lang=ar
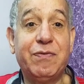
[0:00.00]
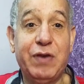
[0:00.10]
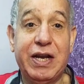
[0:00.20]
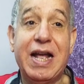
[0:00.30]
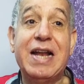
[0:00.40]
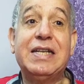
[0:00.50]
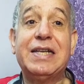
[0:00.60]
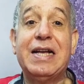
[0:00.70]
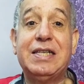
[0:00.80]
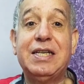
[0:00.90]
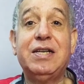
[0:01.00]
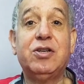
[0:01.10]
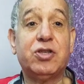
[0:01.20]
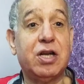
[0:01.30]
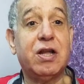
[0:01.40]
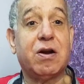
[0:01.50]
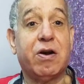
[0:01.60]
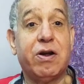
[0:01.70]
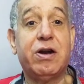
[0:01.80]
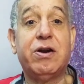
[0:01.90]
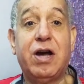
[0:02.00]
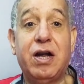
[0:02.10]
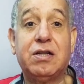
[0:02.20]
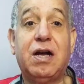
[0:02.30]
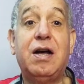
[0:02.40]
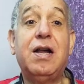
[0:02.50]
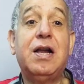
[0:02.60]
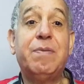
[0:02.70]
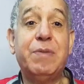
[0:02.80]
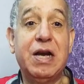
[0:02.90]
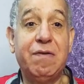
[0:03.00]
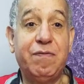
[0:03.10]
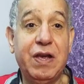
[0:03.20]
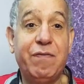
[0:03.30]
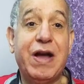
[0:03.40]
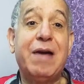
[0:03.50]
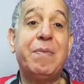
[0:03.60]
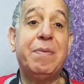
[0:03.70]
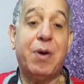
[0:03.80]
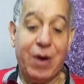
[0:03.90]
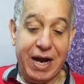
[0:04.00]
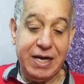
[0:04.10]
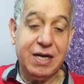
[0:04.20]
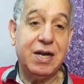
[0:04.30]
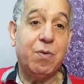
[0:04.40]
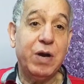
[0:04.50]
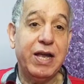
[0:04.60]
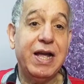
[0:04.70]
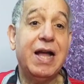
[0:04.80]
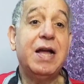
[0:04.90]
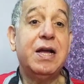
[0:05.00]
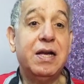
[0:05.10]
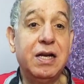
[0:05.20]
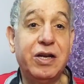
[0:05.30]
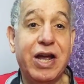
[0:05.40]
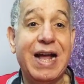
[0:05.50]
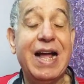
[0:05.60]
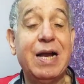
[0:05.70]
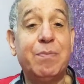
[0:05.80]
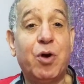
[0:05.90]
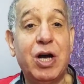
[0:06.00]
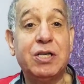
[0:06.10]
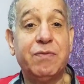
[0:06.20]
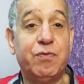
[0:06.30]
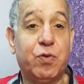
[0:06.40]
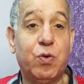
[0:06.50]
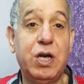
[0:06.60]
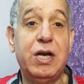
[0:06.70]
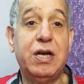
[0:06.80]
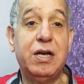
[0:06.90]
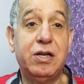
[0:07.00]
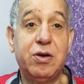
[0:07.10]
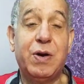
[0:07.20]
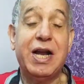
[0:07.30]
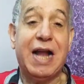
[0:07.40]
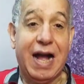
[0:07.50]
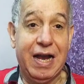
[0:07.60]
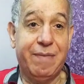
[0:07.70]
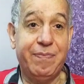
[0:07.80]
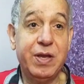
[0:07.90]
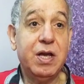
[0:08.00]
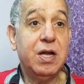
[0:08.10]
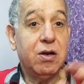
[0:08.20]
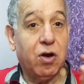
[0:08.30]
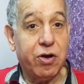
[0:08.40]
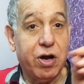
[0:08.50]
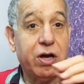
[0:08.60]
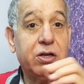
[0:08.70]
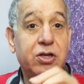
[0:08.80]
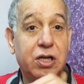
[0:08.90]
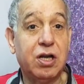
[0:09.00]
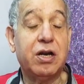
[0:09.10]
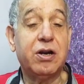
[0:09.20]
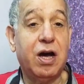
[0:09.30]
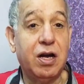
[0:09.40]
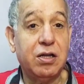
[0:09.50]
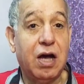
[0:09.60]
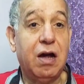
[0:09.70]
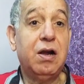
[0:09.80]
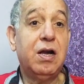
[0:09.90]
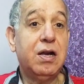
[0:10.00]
فرجاني ساسي صدر قرار النهارده من الفيفا بالمواعيد الدوليه لانتهاء المواسم في كل دول العالم. قرار صدر النهارده